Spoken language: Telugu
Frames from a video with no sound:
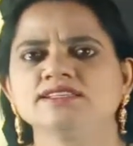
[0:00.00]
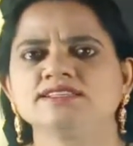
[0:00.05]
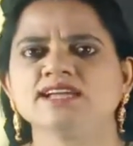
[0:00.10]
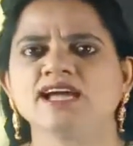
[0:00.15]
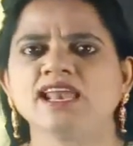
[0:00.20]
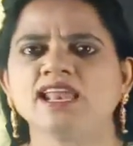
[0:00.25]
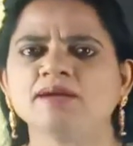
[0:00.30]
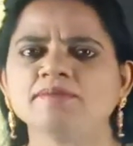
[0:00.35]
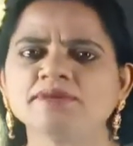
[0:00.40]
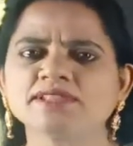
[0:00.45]

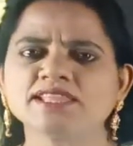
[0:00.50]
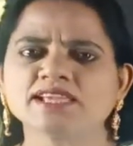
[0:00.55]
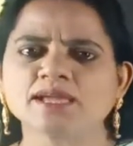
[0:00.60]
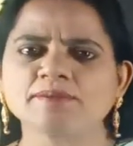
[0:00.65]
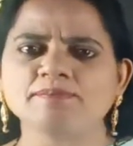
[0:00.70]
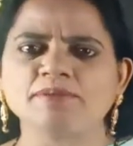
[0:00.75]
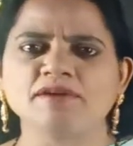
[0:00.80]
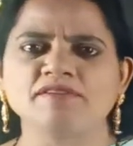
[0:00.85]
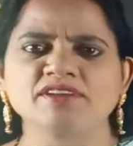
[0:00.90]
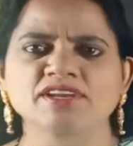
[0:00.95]

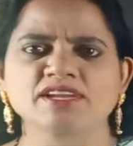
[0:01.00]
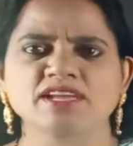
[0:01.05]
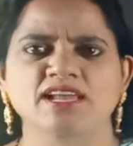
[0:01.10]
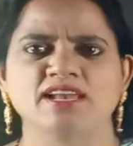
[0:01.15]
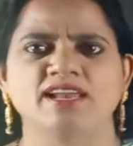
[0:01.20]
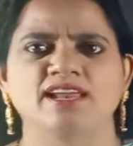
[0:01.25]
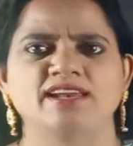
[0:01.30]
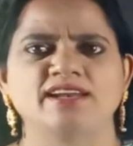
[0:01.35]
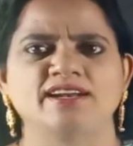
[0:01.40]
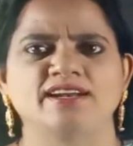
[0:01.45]
చాలామందికి పవన్
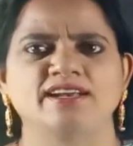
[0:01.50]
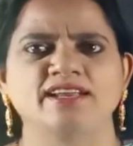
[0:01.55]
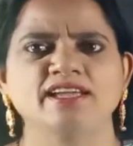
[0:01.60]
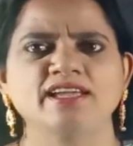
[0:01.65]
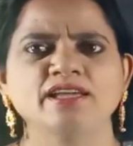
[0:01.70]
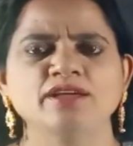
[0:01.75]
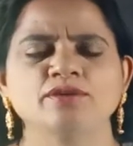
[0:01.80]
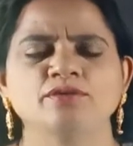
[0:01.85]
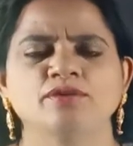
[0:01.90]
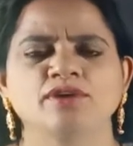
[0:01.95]
కళ్యాణ్ అంటే
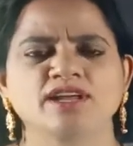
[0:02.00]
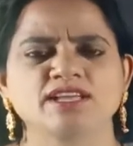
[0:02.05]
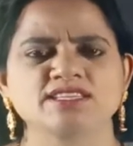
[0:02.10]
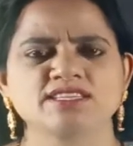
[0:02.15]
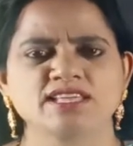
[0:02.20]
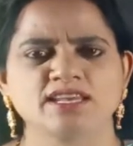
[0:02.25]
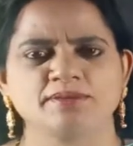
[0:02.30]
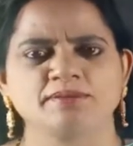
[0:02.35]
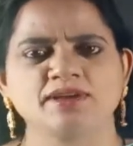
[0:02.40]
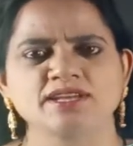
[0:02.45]
ఒక
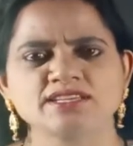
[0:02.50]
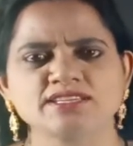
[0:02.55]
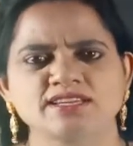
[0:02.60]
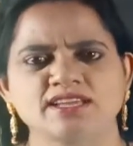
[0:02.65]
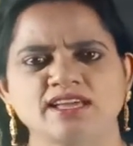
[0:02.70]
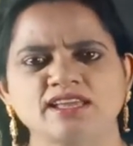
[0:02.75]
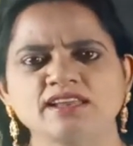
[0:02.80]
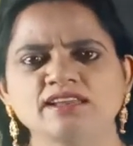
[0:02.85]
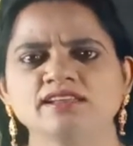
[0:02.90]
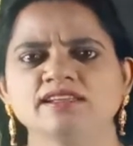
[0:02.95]
సినిమా
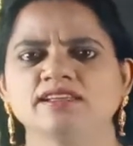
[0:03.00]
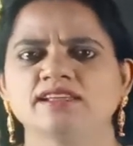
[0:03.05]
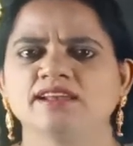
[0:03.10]
స్టార్